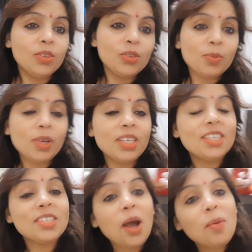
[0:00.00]
सुबह
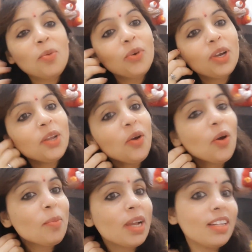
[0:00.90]
से शाम हो गई
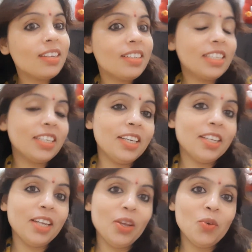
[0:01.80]
और वेदर
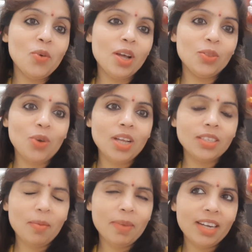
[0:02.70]
ठीक नहीं हुआ तो आज
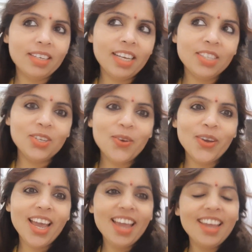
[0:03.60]
का प्लान कैंसिल हो
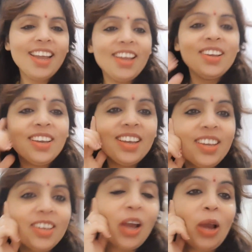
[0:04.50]
गया है
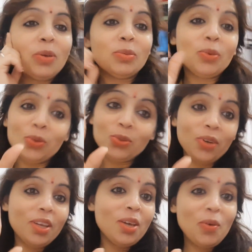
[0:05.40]
अब इसमें खुश
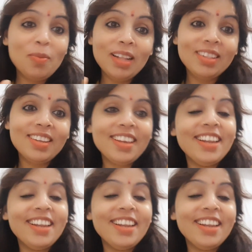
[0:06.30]
होने की कोई बात नहीं है